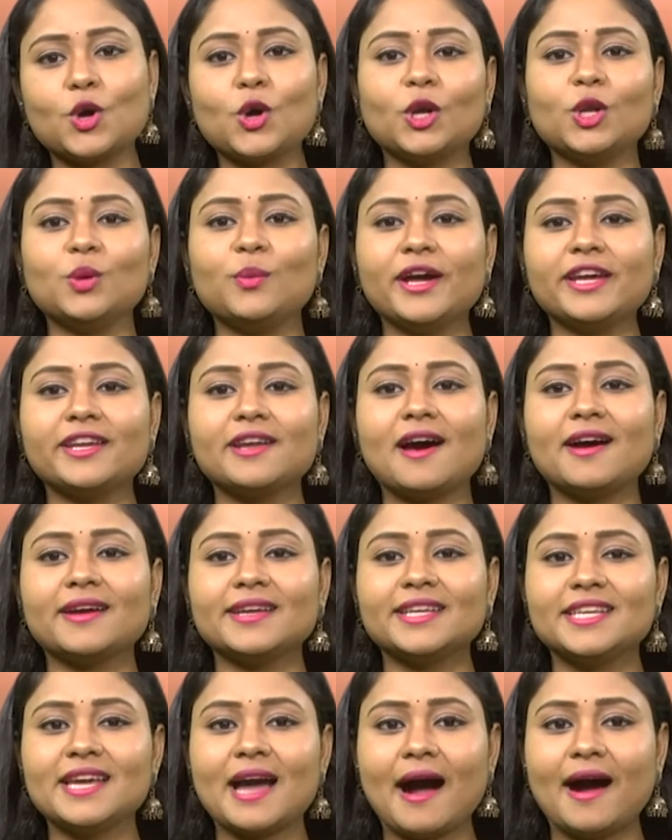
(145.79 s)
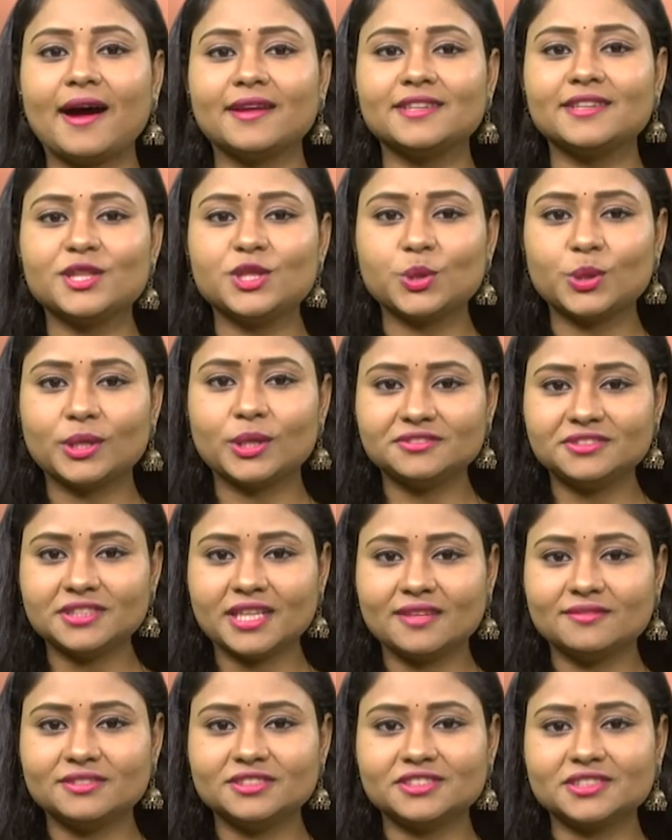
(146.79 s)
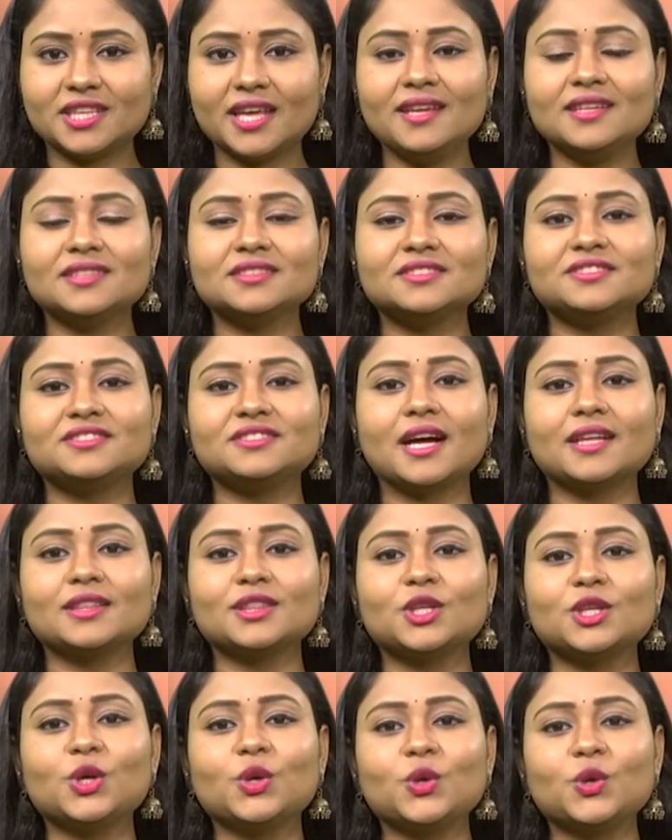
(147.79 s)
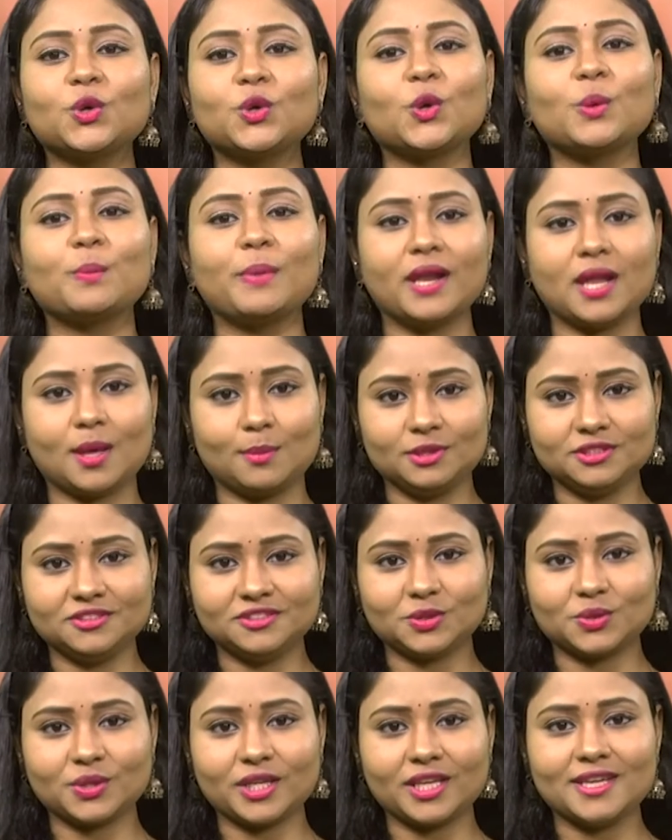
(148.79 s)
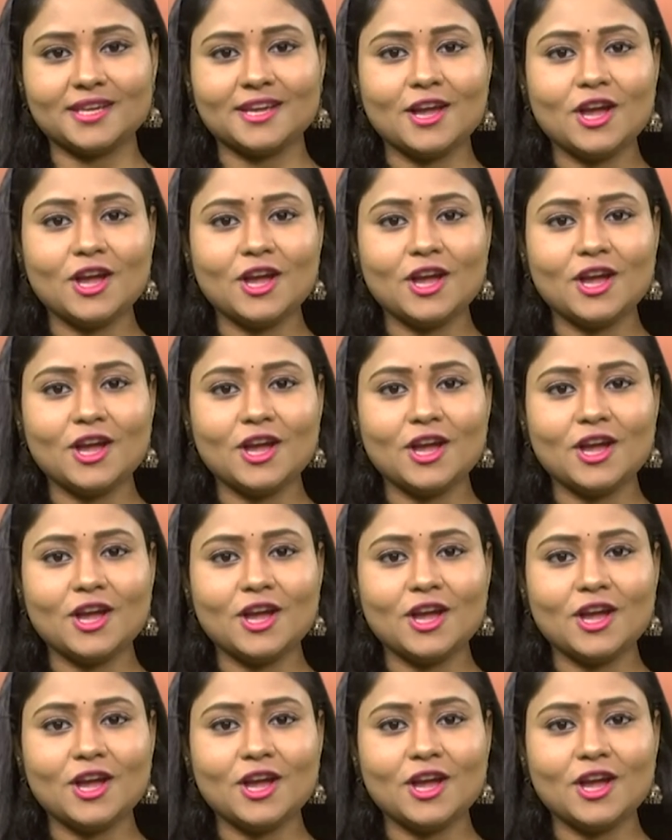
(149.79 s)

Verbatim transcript: కొలువైన ఈ ఆదిత్యుని సేవిస్తే సద్గురు కృప లభిస్తుంది